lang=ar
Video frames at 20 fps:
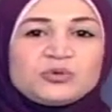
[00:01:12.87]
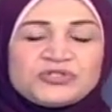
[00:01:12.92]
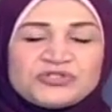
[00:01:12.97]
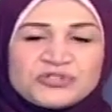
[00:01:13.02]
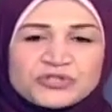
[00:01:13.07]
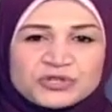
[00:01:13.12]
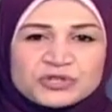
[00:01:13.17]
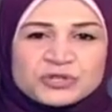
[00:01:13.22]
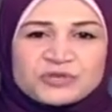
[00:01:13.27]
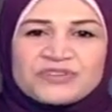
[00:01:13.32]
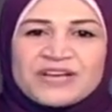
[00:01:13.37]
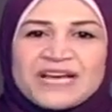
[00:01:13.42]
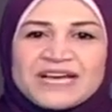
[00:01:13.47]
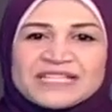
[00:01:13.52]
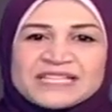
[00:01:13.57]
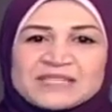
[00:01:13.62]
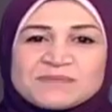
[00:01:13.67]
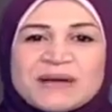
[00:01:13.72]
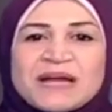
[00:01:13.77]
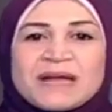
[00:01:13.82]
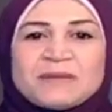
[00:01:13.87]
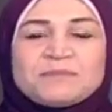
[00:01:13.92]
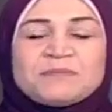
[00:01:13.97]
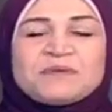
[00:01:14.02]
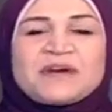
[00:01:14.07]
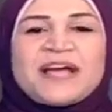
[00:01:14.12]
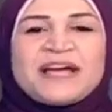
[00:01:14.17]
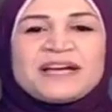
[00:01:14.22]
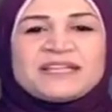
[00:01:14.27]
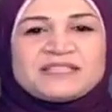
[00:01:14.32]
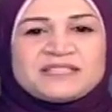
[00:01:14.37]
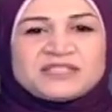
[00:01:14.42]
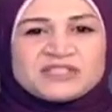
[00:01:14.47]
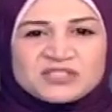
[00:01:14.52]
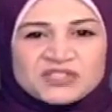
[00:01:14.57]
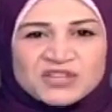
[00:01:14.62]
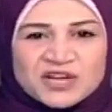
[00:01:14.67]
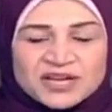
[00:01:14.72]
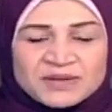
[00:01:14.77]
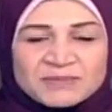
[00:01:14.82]
تيرن وفي حاجه اسمها البراكتس
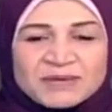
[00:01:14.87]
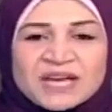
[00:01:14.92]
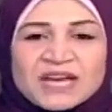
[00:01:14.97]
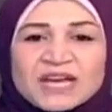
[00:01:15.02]
تايم